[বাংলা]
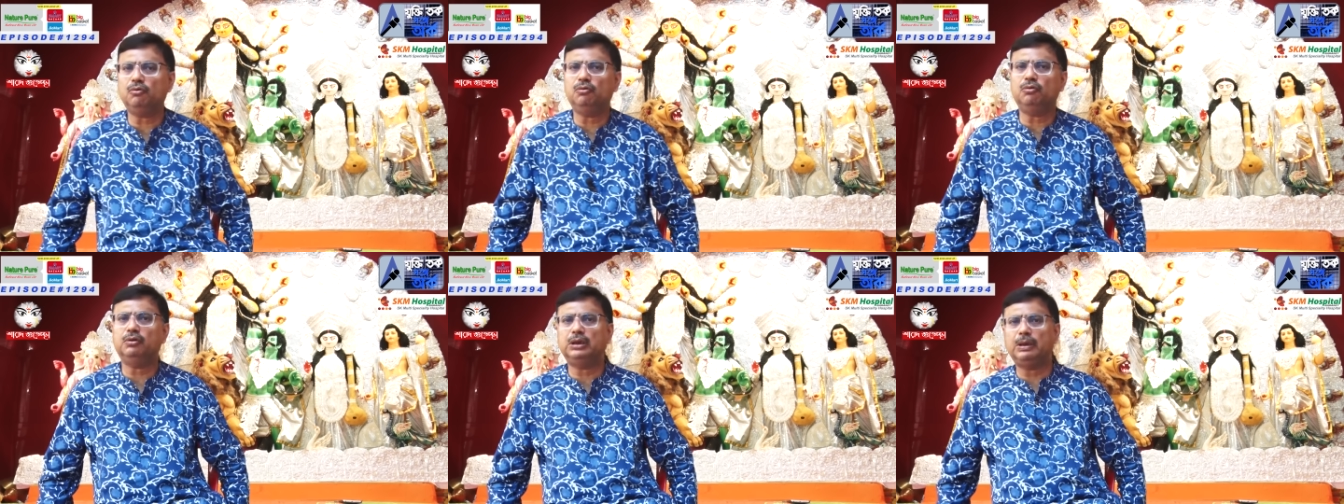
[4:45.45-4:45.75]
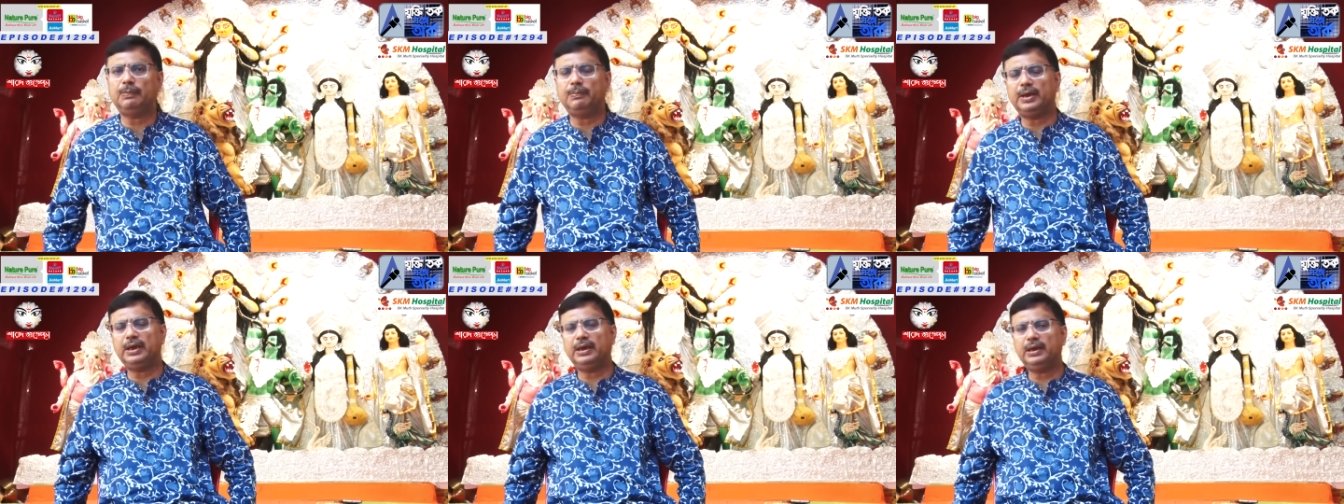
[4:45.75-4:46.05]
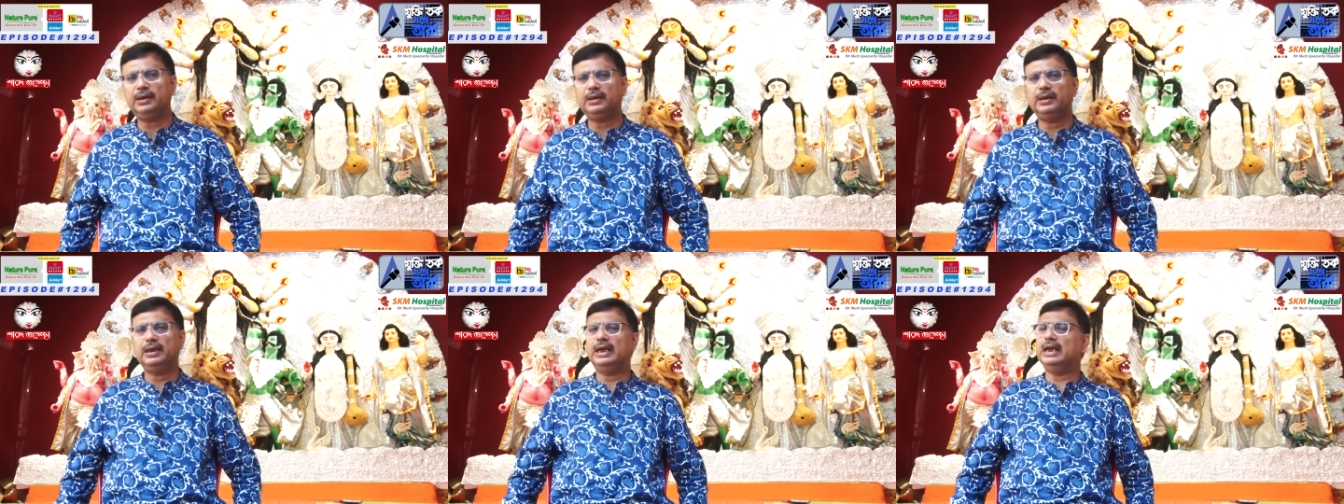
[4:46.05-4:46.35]
করতে পারেন
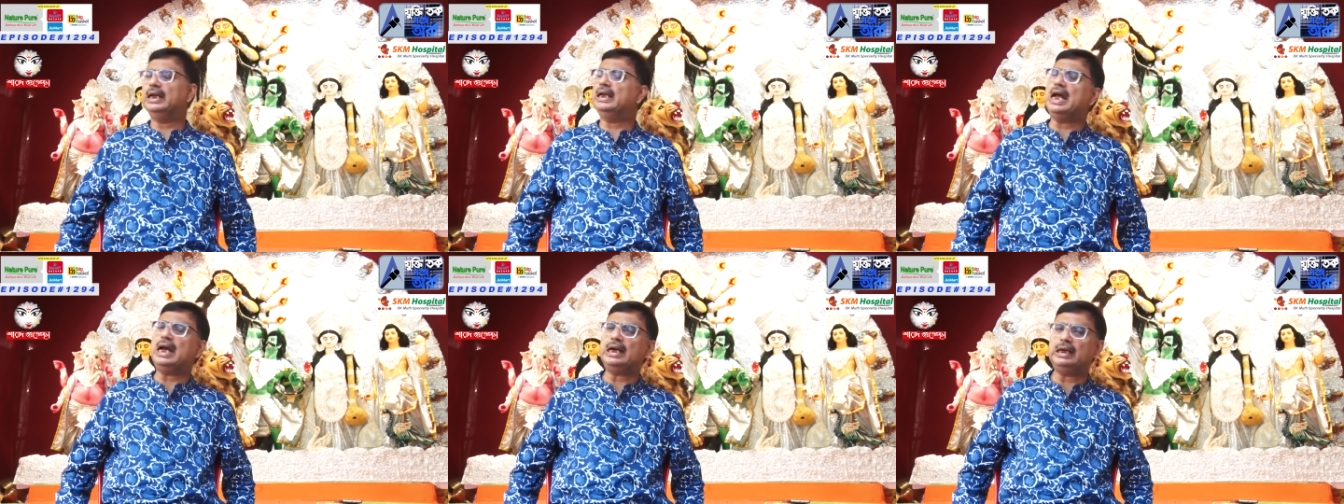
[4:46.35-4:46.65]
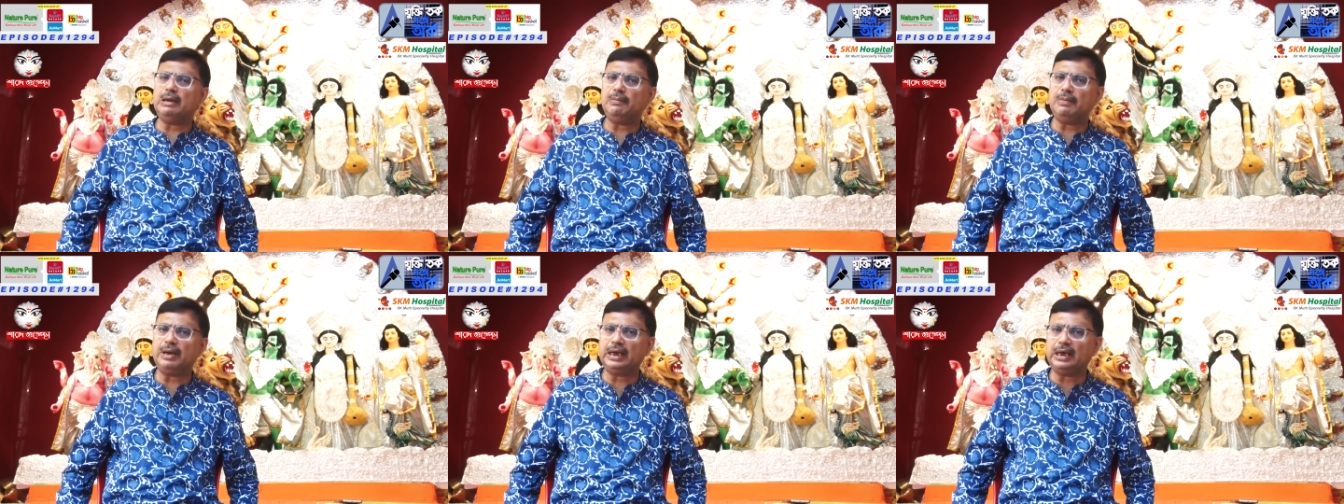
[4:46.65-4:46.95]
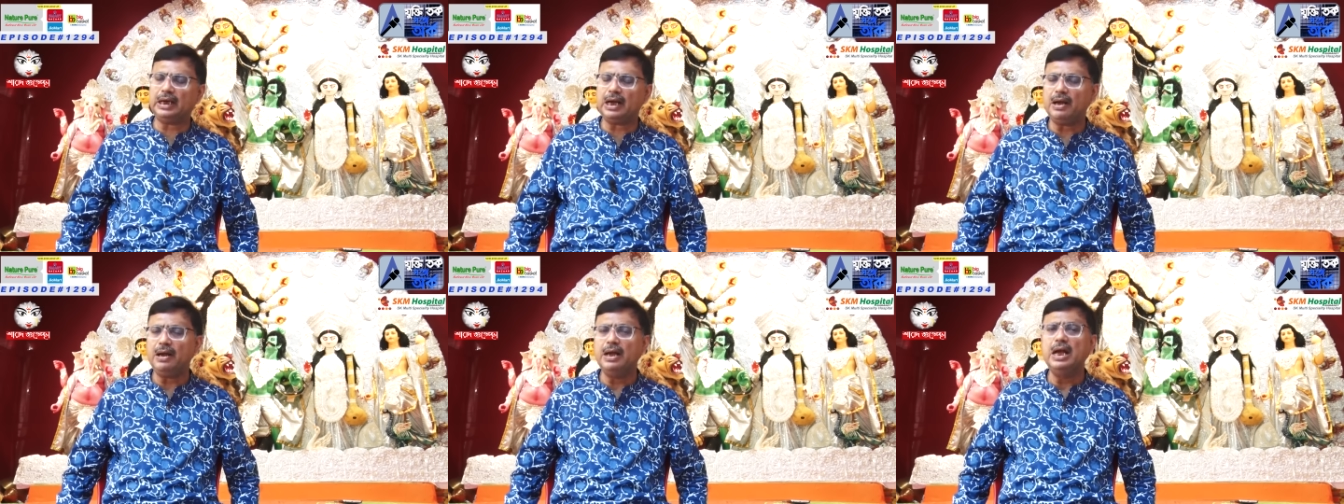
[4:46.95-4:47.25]
এটা একটা
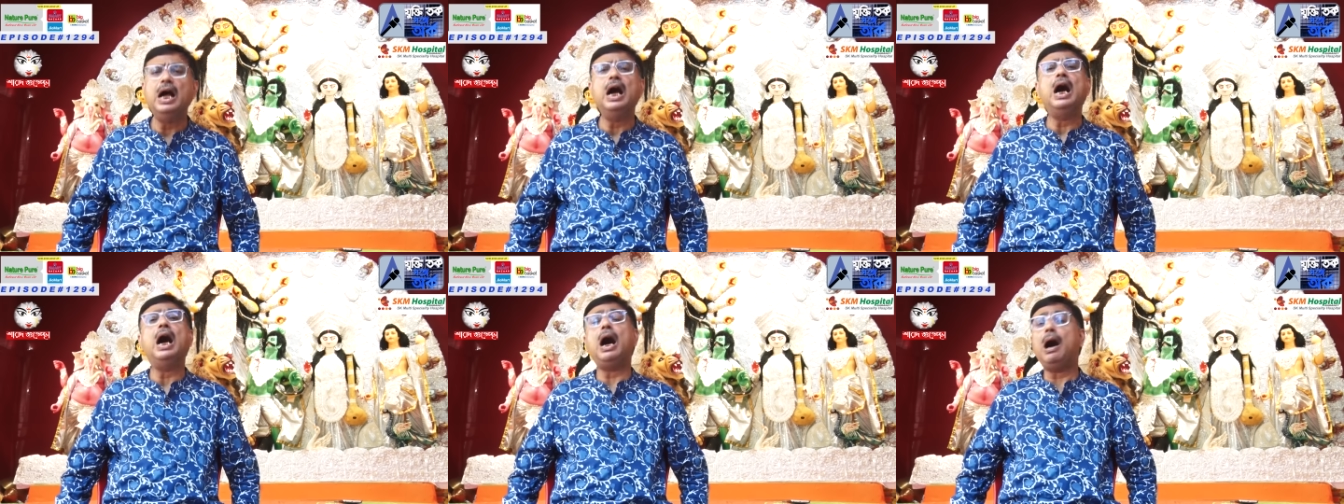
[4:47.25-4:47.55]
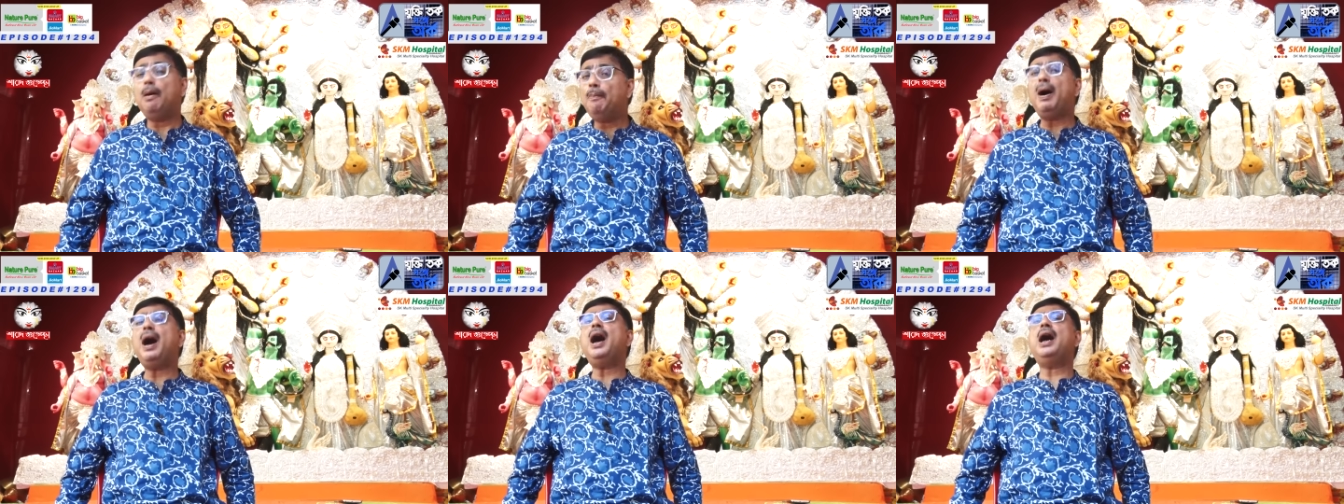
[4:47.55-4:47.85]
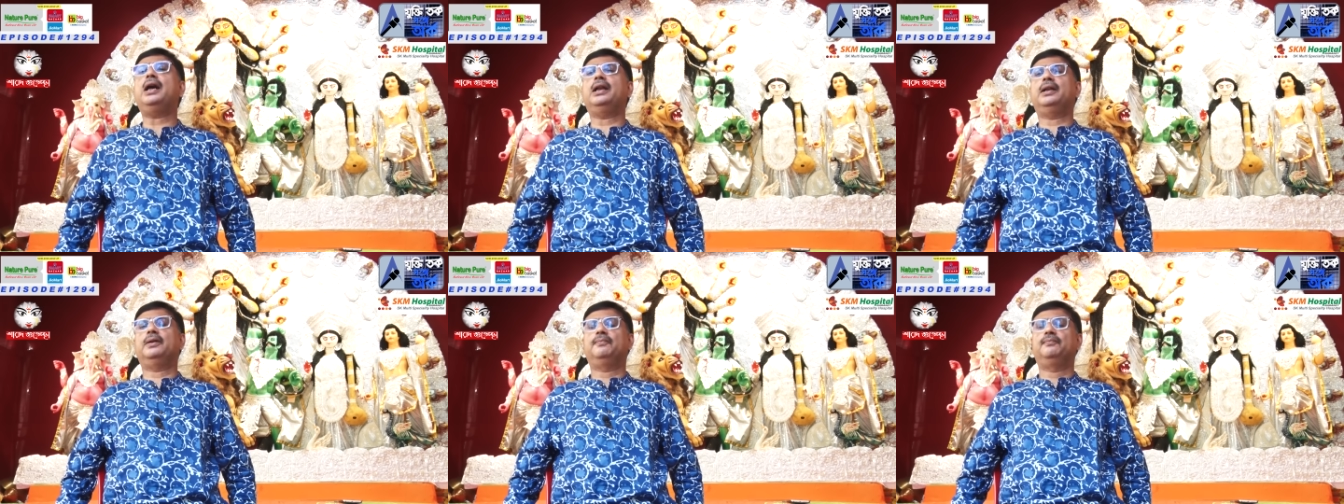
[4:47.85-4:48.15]
ব্যাখ্যা
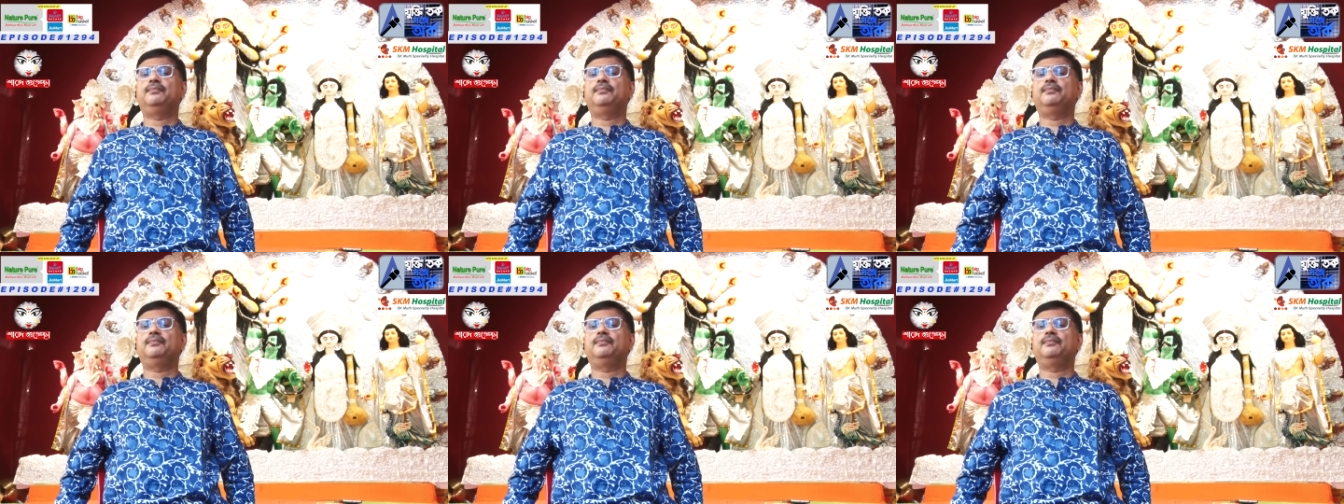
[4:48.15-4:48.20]
আবার